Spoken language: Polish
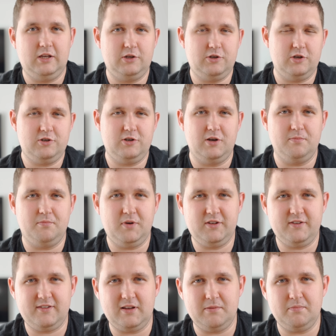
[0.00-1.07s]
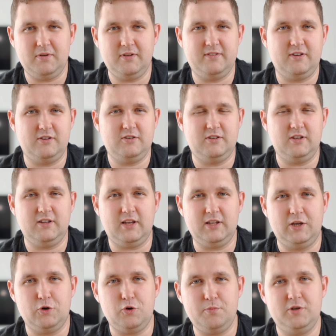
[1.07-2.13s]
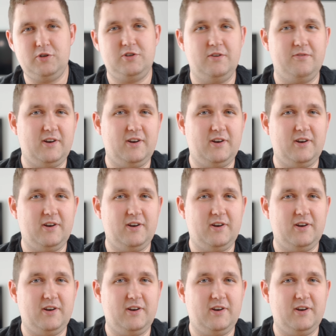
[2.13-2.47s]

Idziecie myć zęby, zjeść śniadanie, umyć się,